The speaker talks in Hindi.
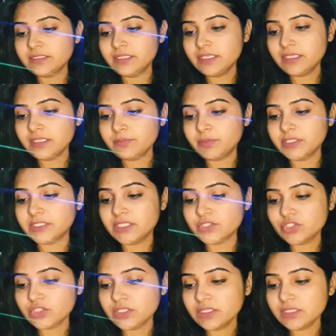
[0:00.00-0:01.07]
ये
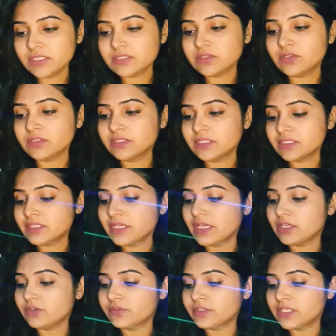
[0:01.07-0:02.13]
पतंजलि का सौंदर्य
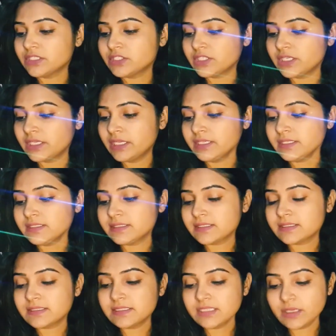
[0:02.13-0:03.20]
एलोवेरा जेल है
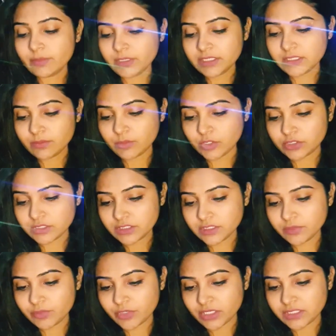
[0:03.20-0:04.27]
60 एम की बॉटल की
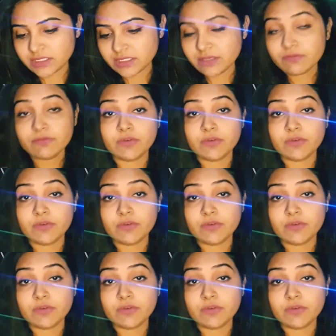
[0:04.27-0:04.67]
प्राइस है